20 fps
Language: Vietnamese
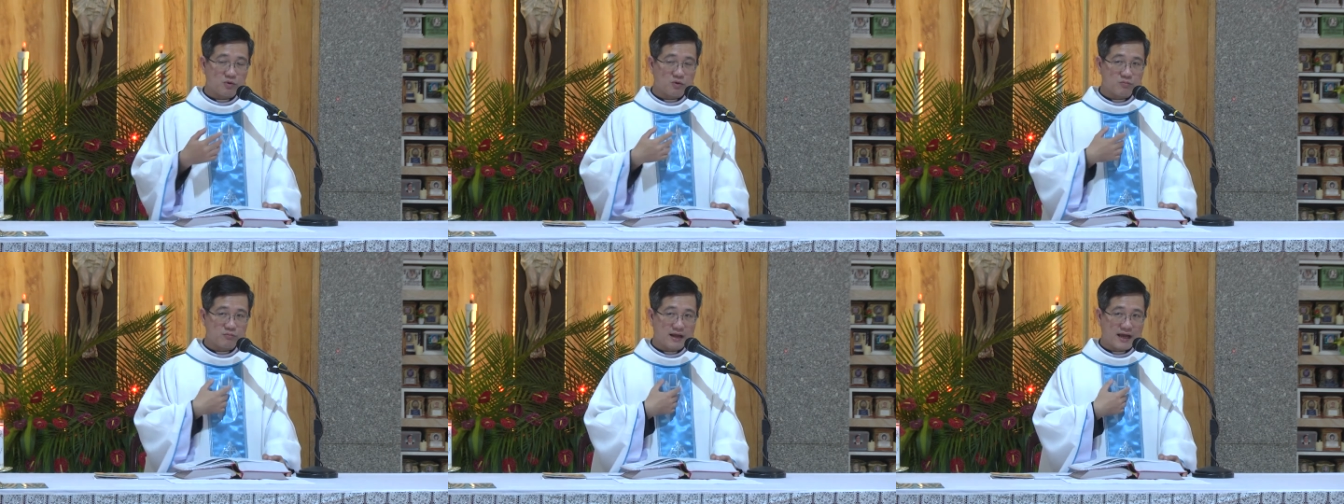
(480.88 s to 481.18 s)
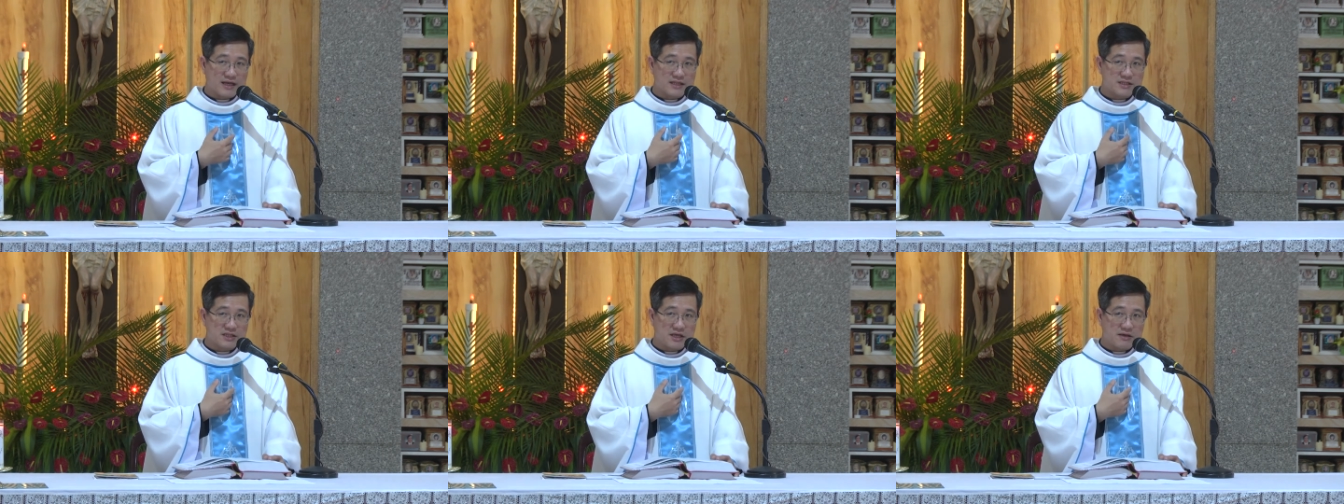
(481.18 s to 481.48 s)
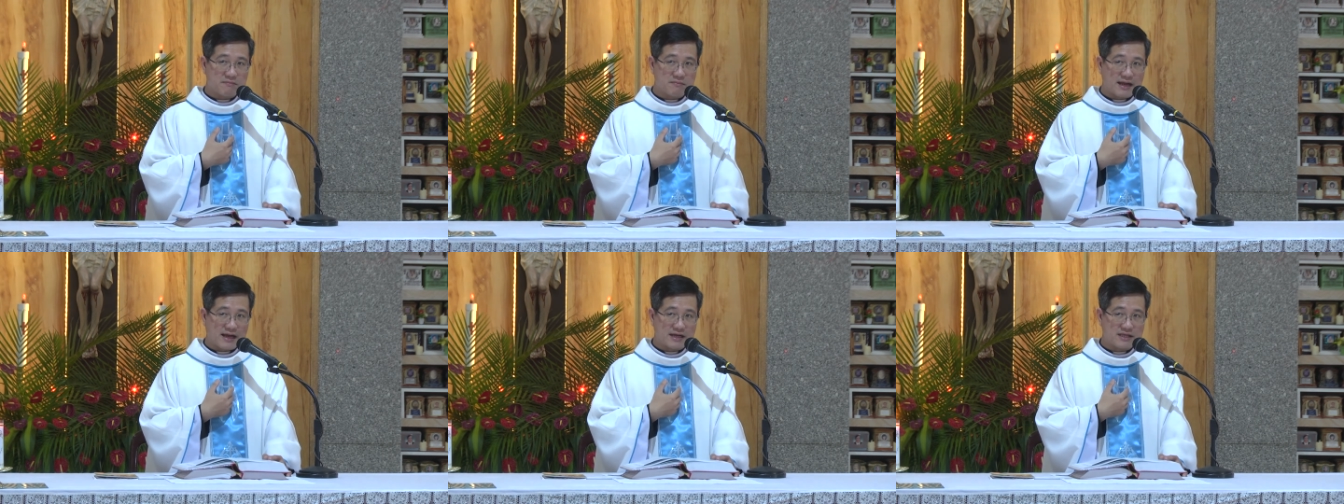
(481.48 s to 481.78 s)
ổng cũng đang
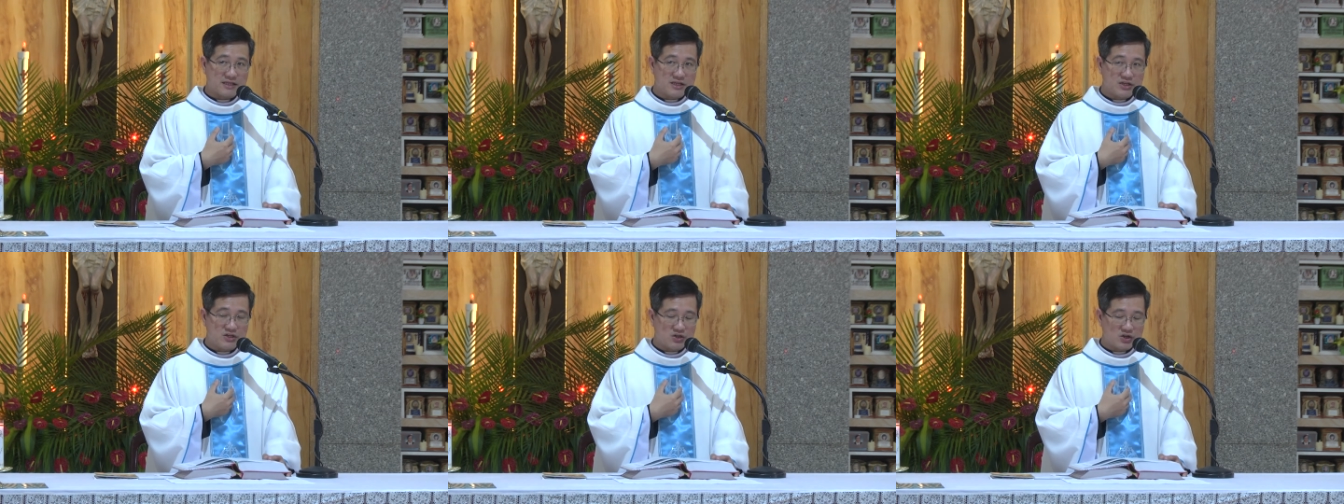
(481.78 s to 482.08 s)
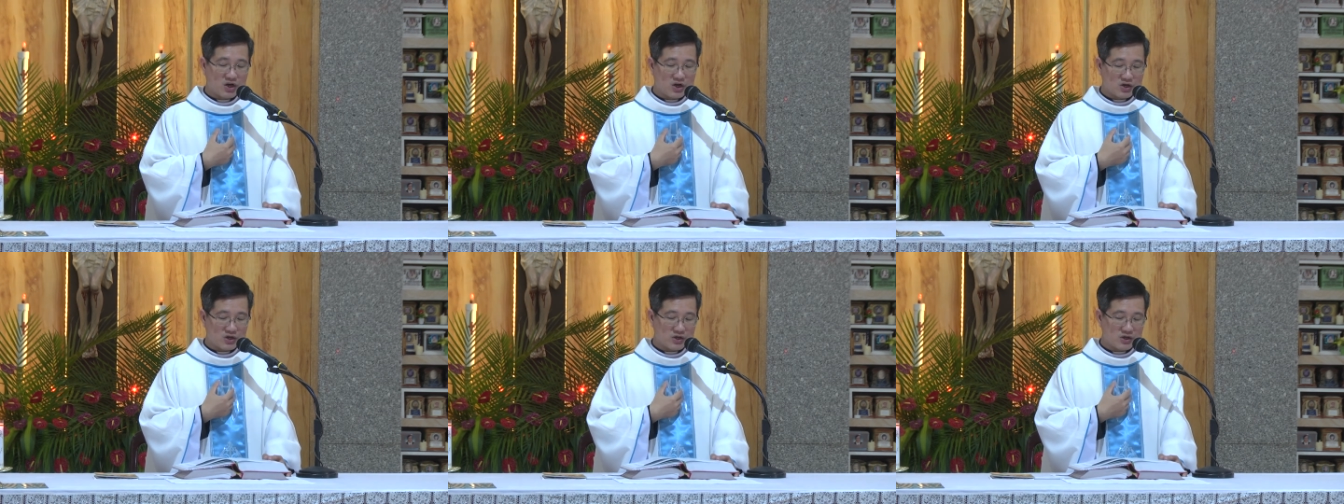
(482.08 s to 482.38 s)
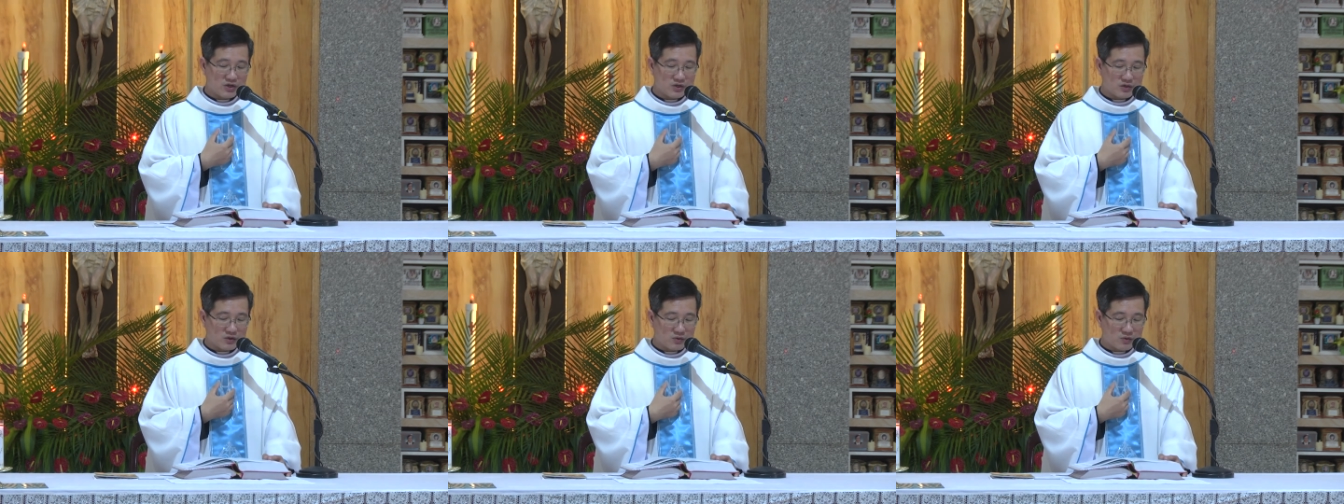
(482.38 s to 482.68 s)
tìm lại chính con
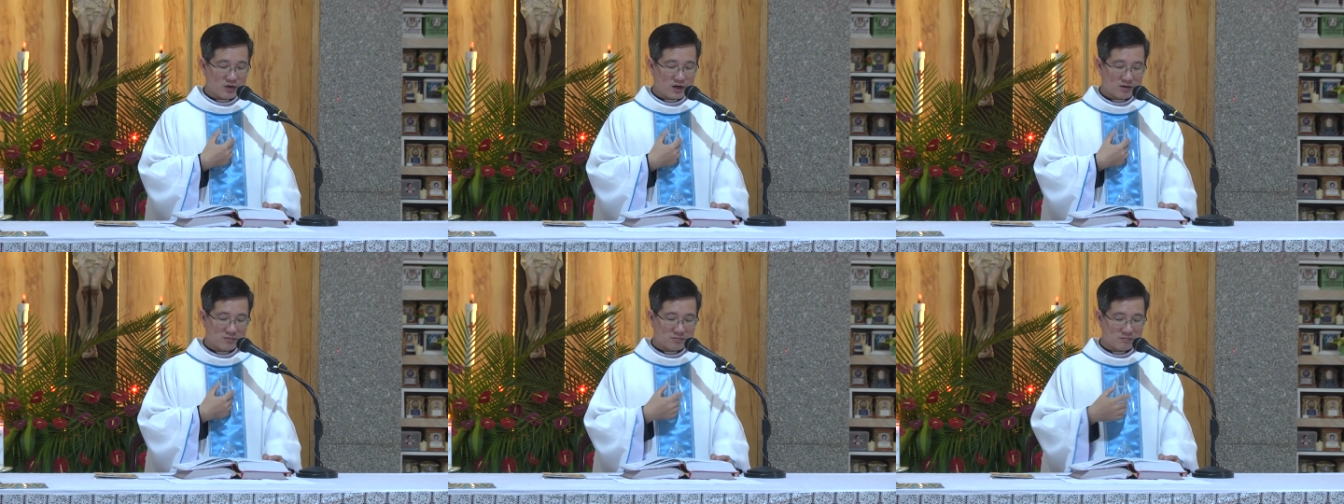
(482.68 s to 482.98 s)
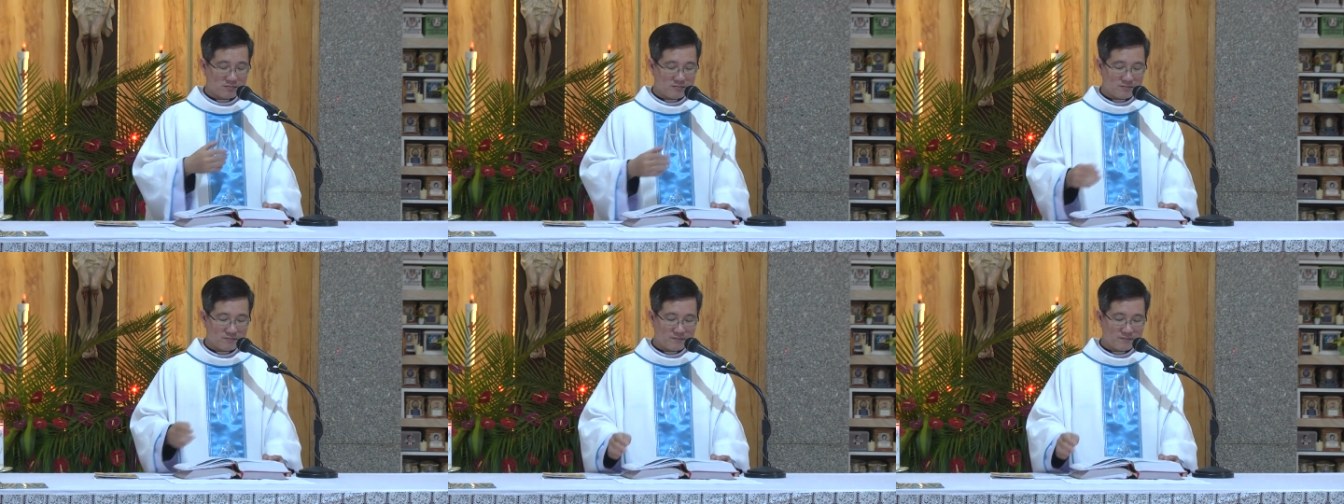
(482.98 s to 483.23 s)
người của ông.